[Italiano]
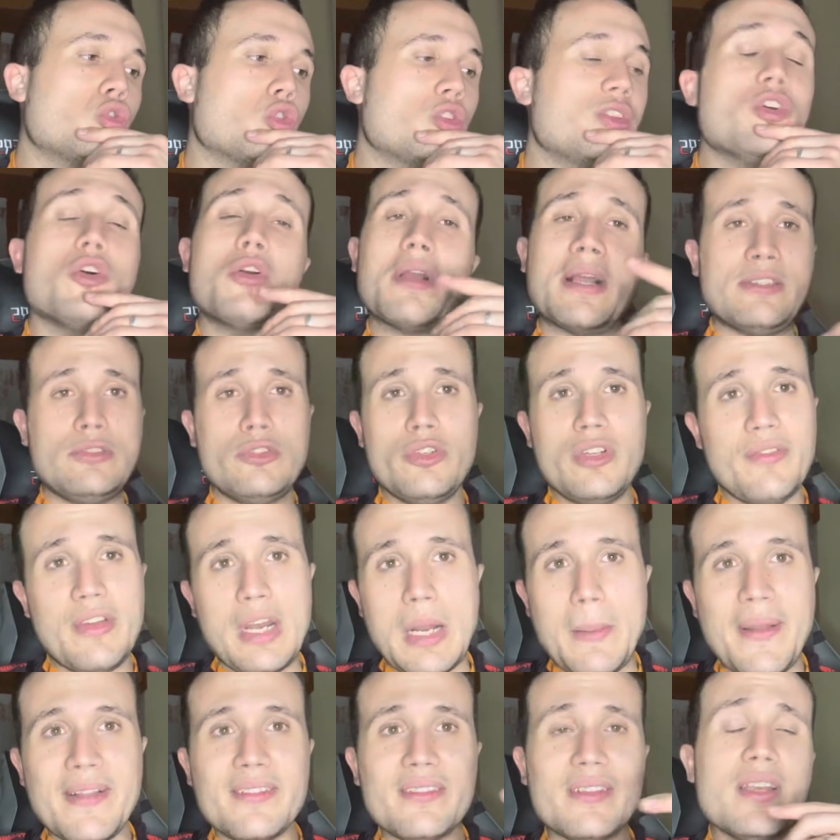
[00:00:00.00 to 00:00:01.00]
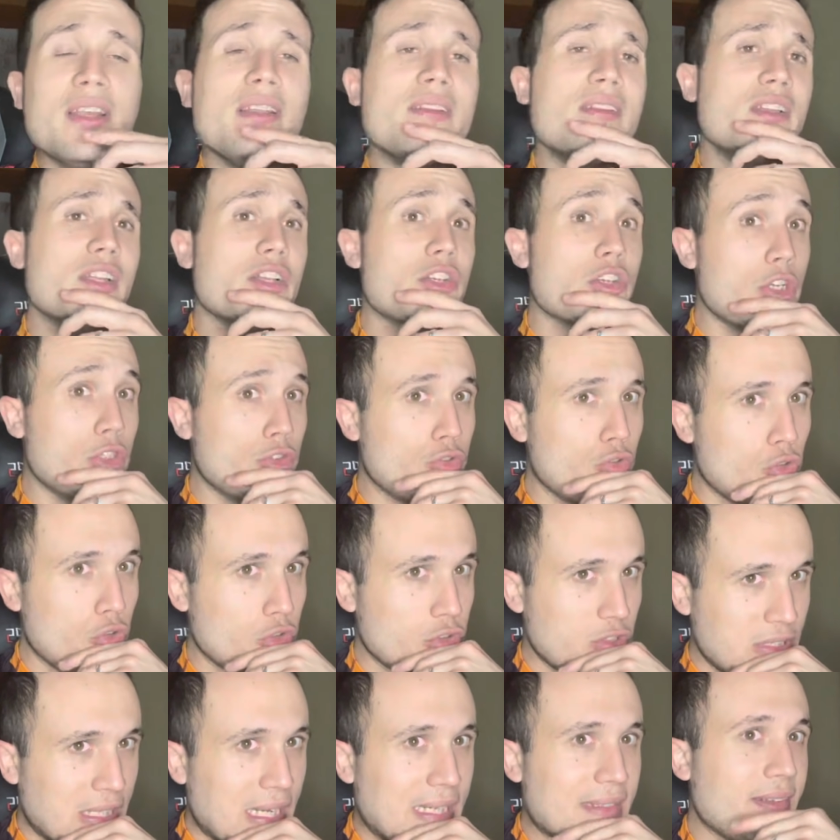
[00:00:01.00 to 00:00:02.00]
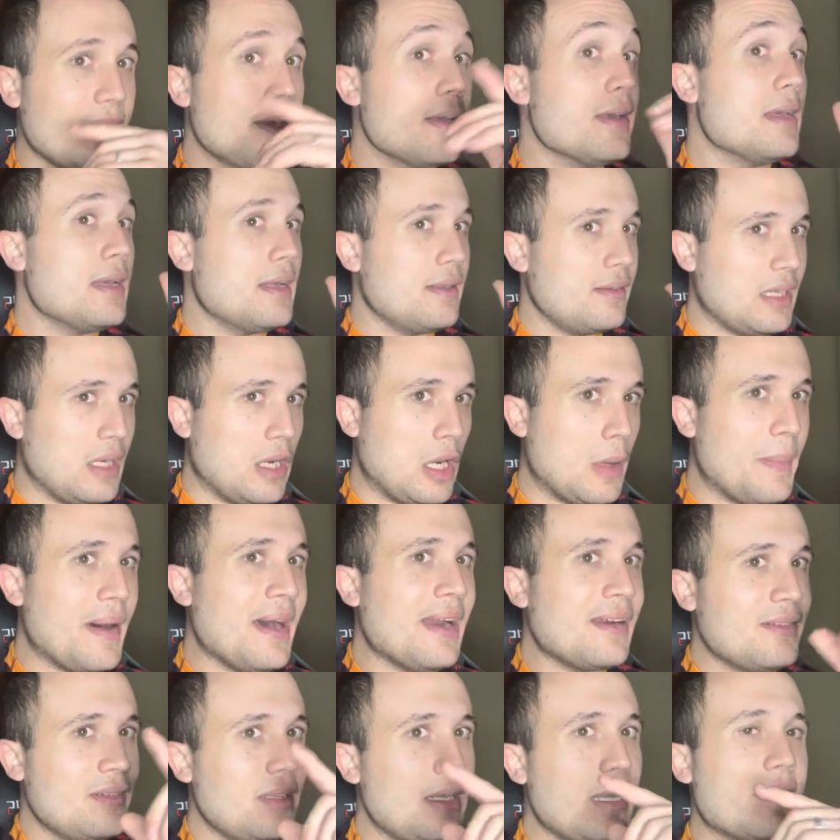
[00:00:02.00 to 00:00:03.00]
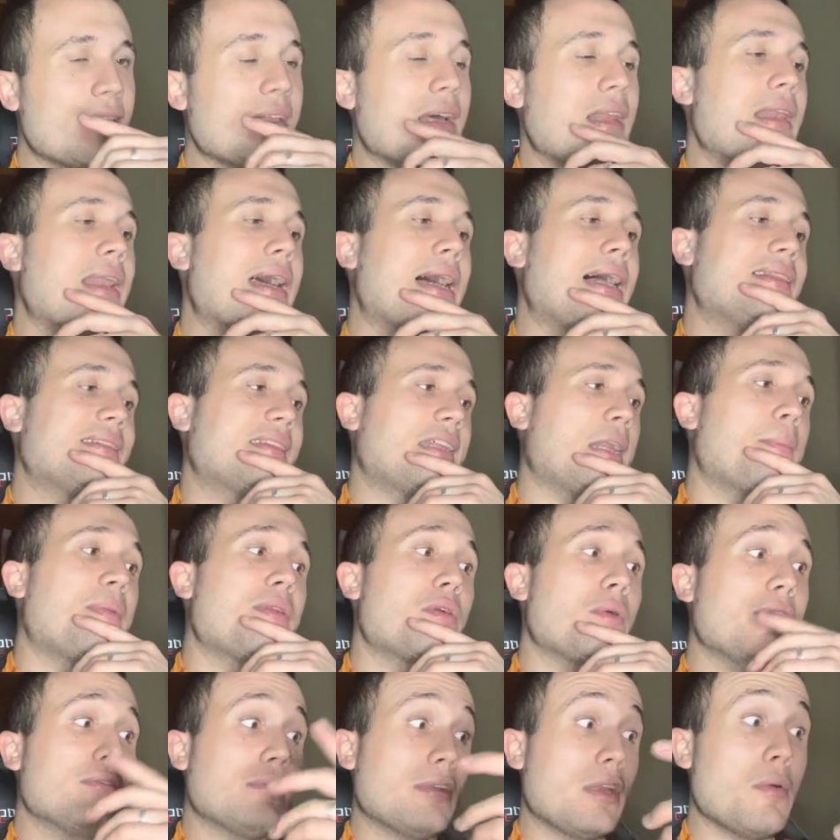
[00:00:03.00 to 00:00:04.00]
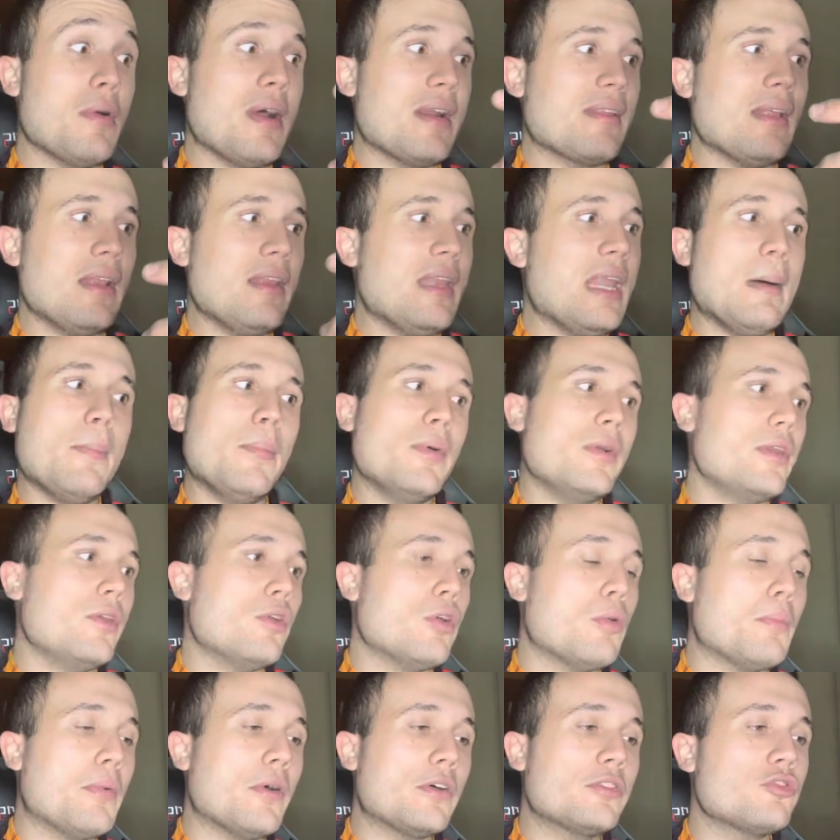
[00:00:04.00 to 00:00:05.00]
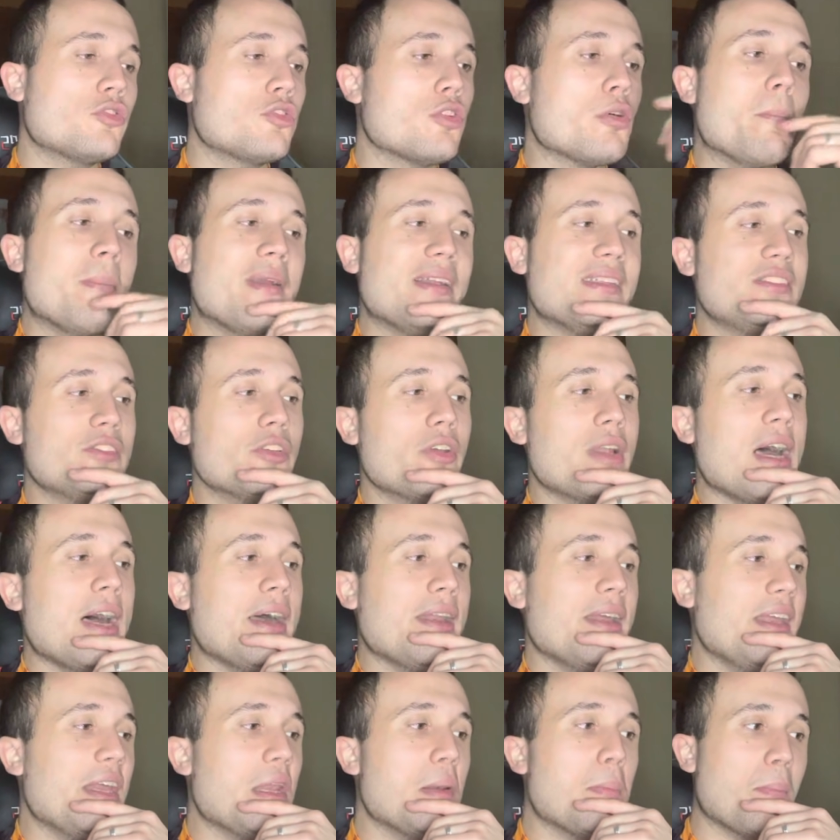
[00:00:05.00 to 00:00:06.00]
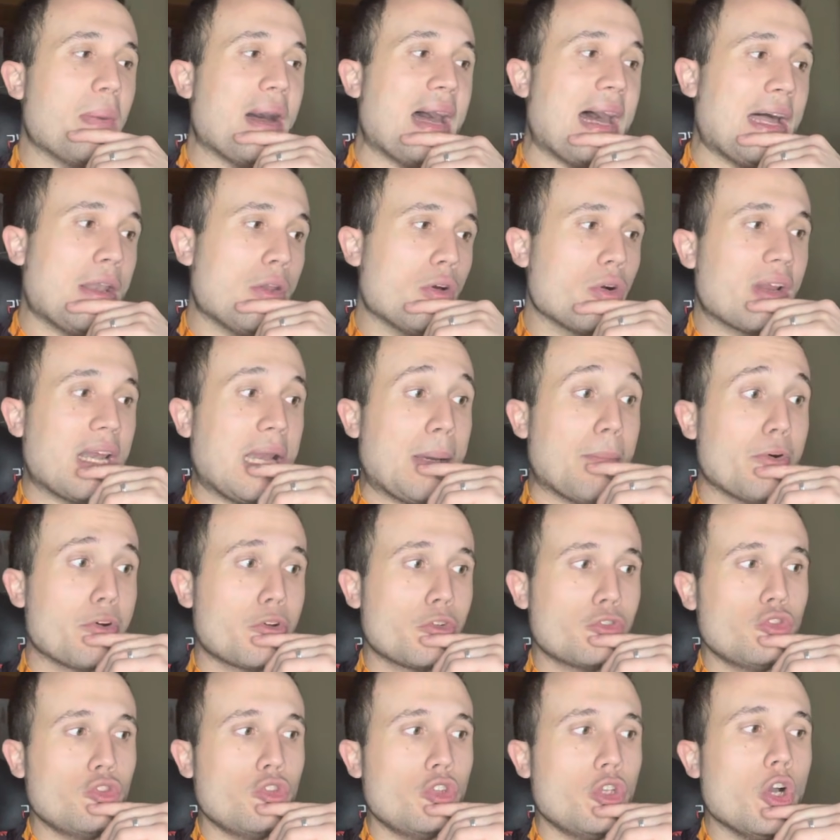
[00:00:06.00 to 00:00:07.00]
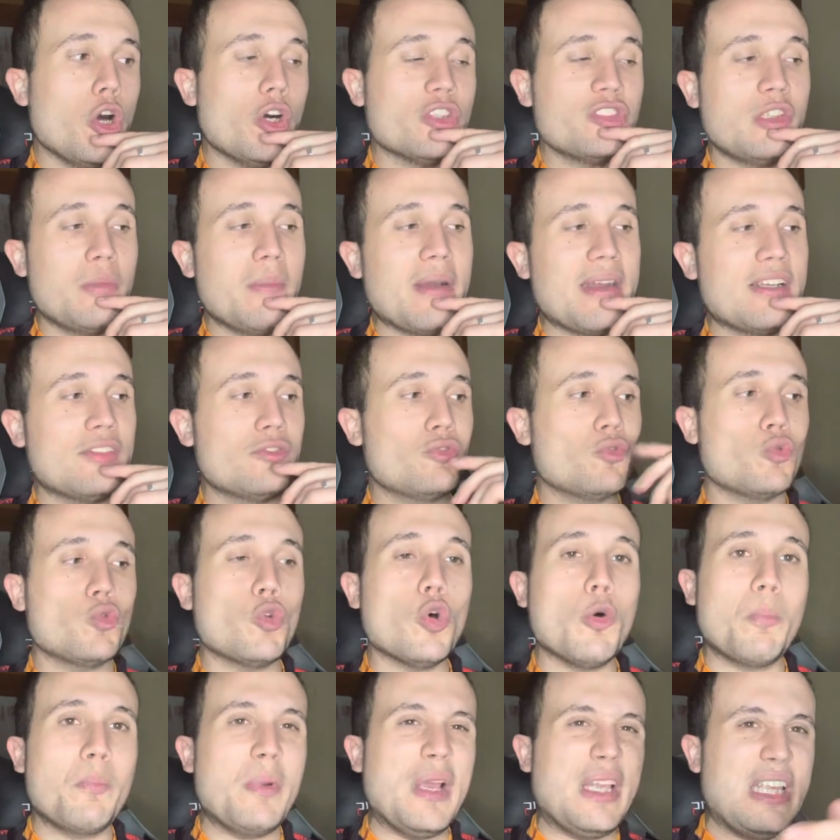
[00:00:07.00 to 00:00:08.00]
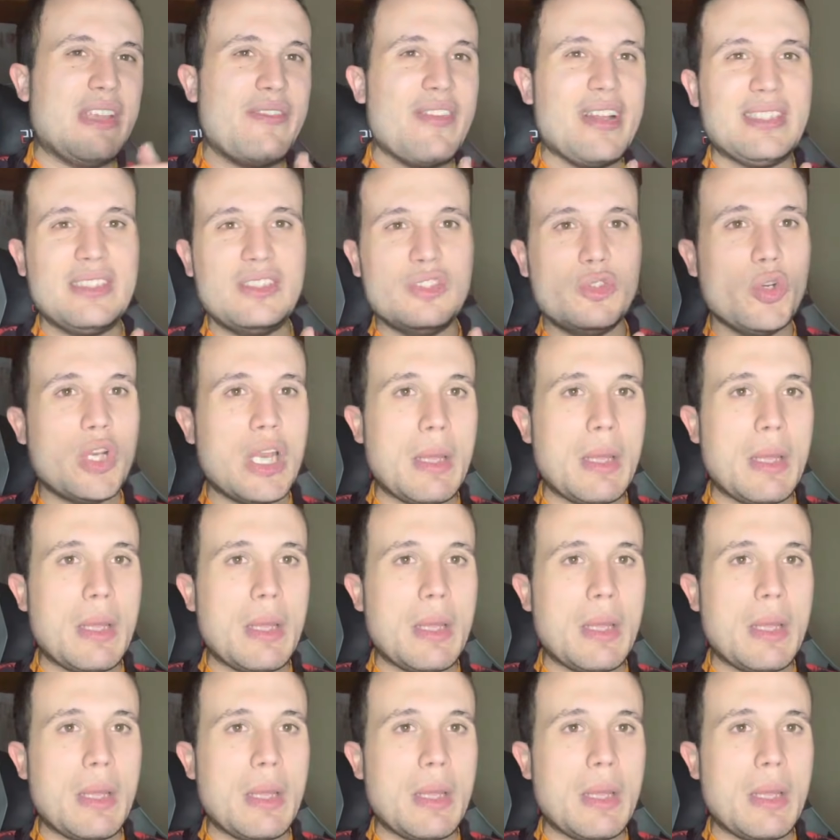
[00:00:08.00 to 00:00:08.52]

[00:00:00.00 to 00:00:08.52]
Di occasioni veramente nitide ce ne sono state da una parte e dall'altra. Per quanto riguarda il Napoli non posso non menzionare il palo clamoroso di Osiman su doppia deviazione